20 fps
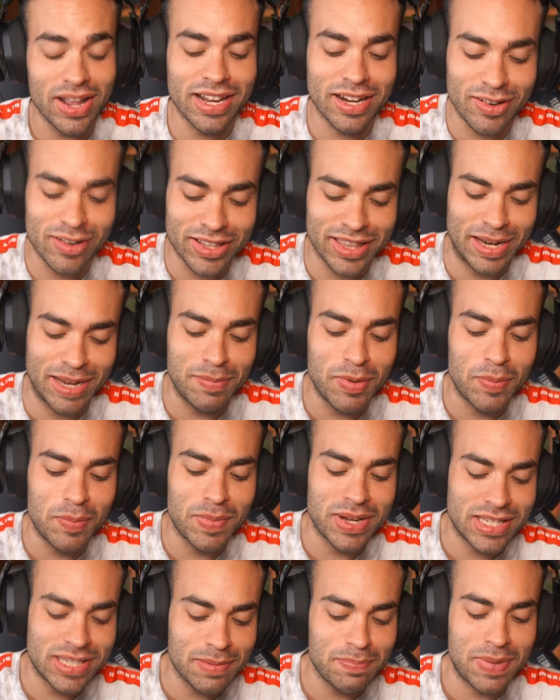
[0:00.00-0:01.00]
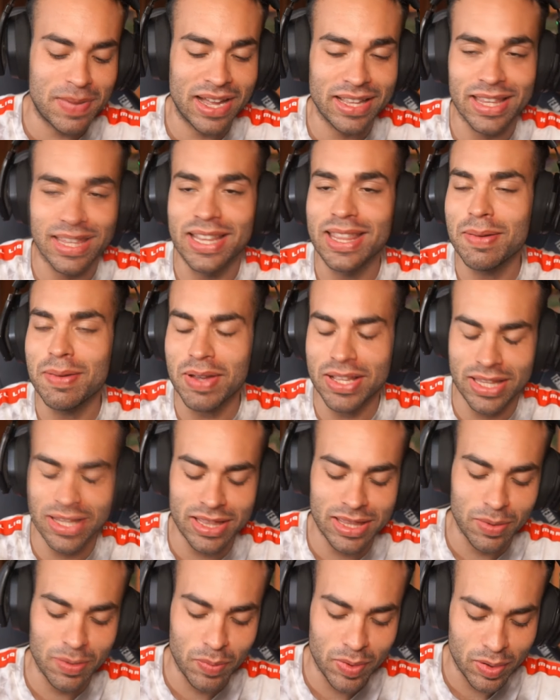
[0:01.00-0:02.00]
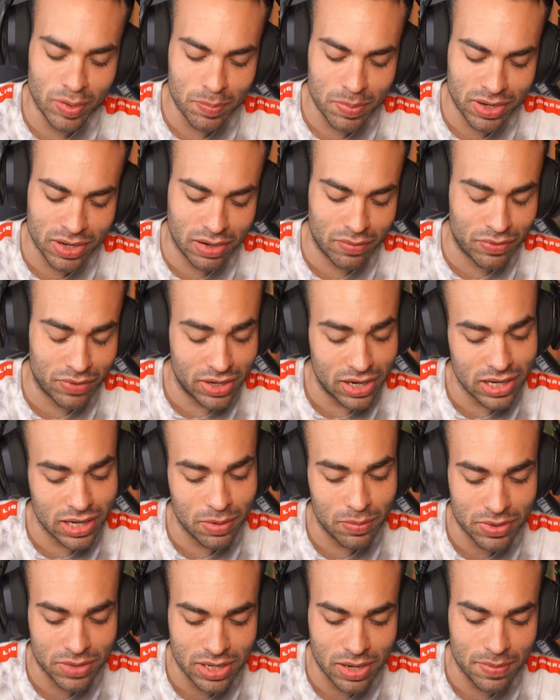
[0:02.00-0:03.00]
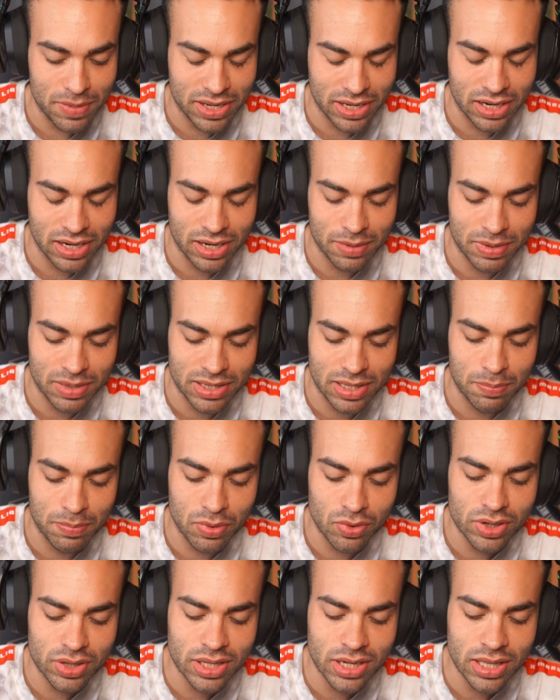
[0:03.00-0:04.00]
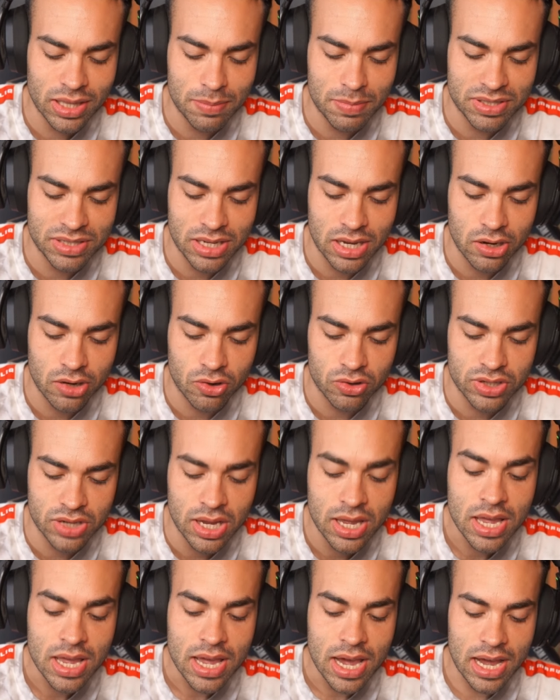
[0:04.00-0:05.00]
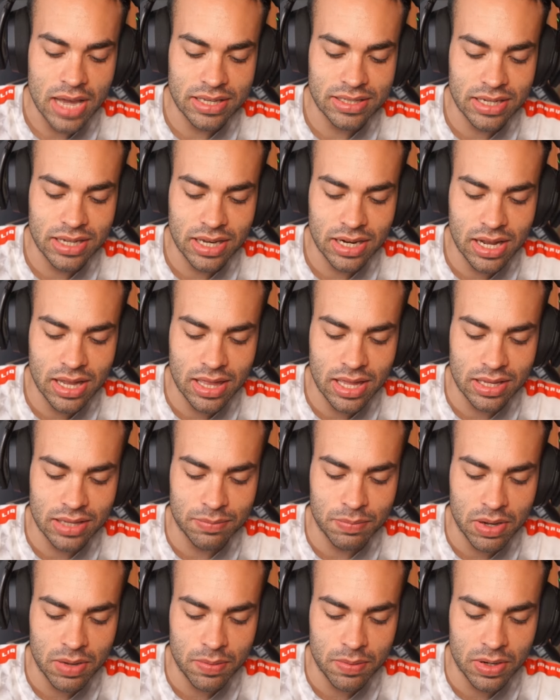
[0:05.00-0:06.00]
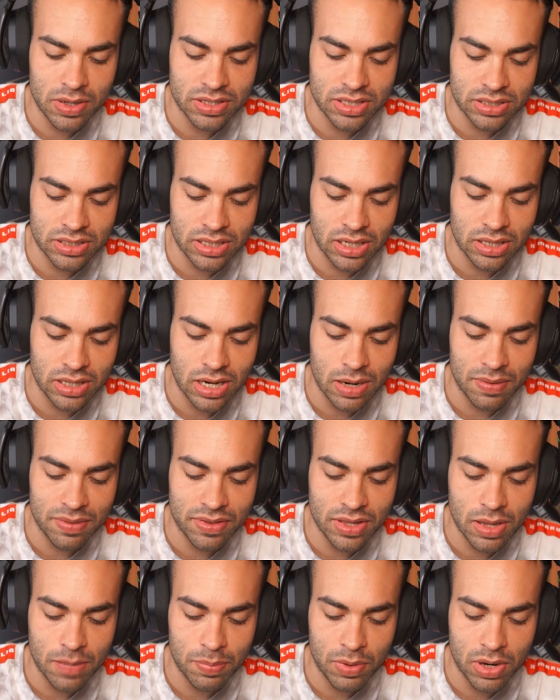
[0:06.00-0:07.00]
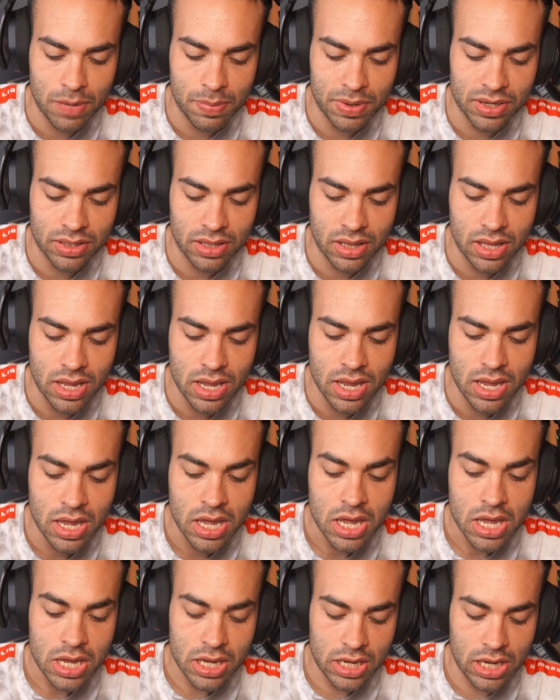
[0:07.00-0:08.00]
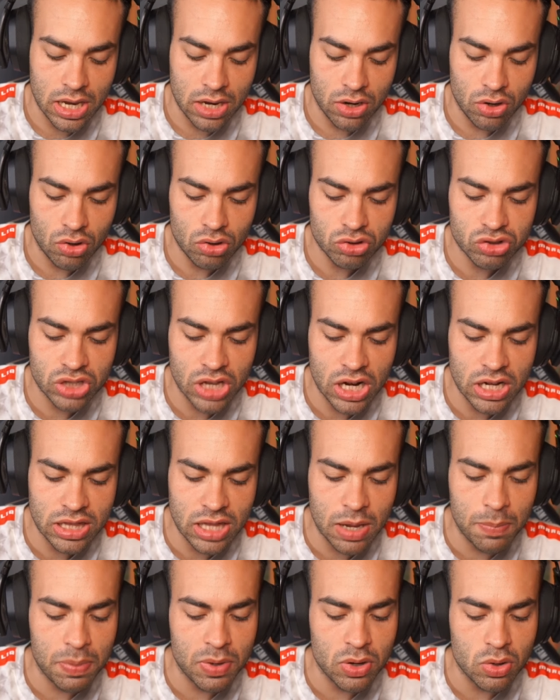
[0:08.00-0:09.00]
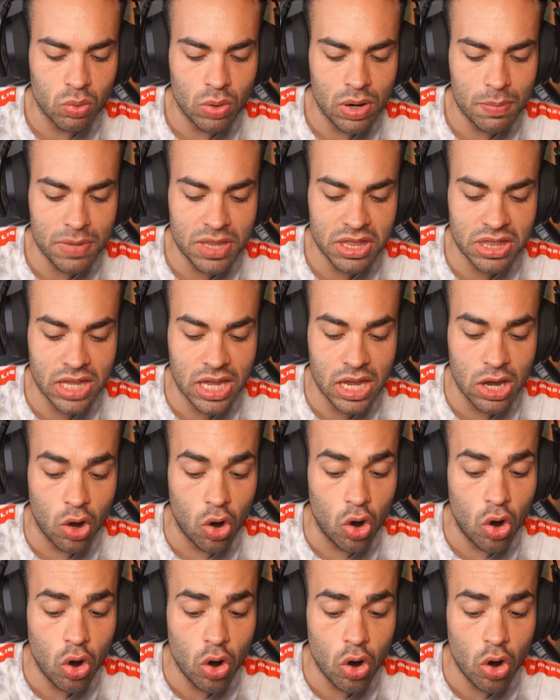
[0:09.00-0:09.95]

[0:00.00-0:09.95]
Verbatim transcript: que tenemos un match bastante, bastante bueno porque al fin y al cabo ya veis que el rival tampoco tenga demasiadas cosas. Así que nada, vamos así salta la bandita por la parte de ahí, que no salta, pero igualmente, ojo,